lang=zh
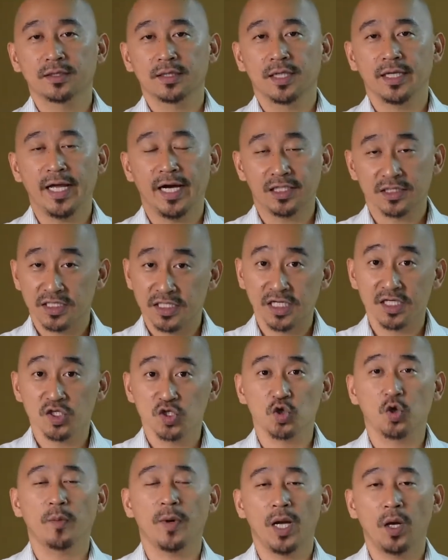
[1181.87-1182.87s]
两千
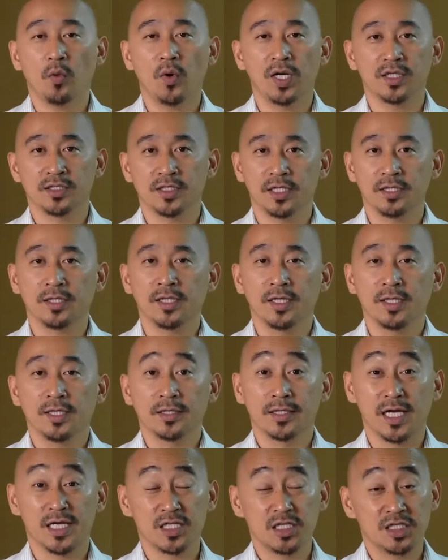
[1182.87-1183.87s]
九百万人，
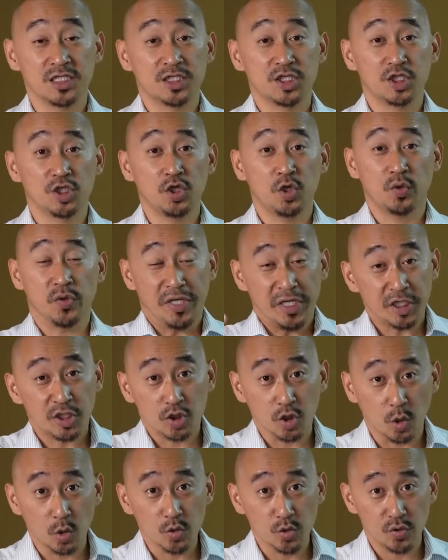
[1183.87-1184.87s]
但是只有一
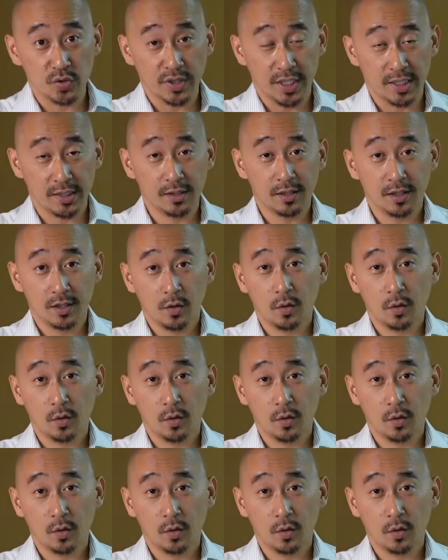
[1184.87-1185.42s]
种语言。